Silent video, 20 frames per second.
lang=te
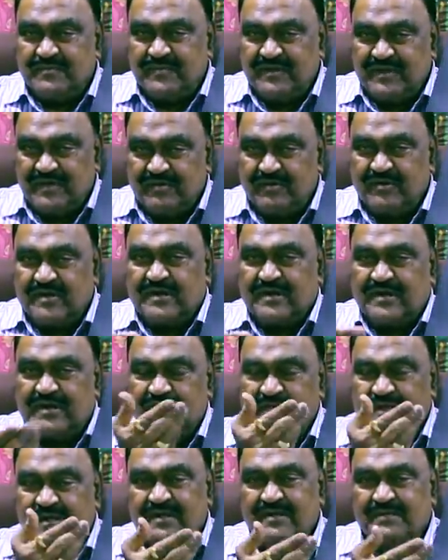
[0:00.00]
మీరు కూడా
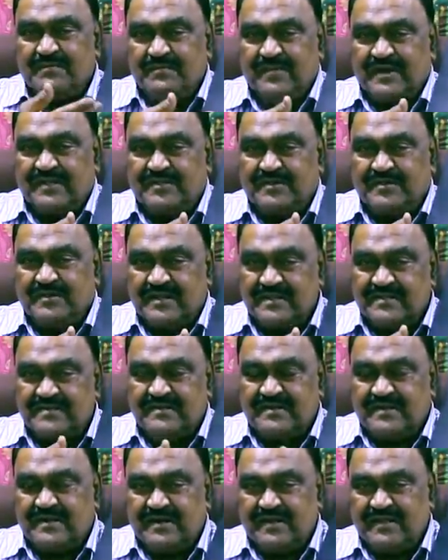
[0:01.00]
రండి మాతో
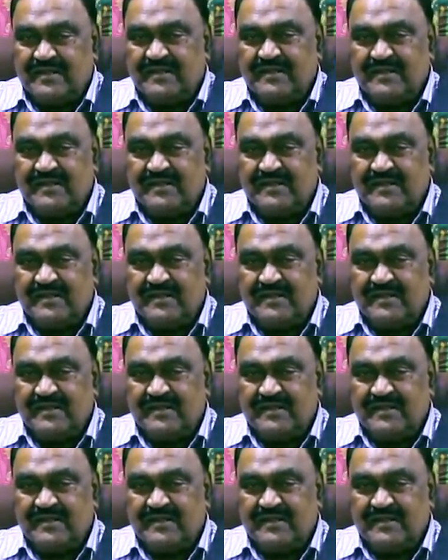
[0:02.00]
కలిసి రండి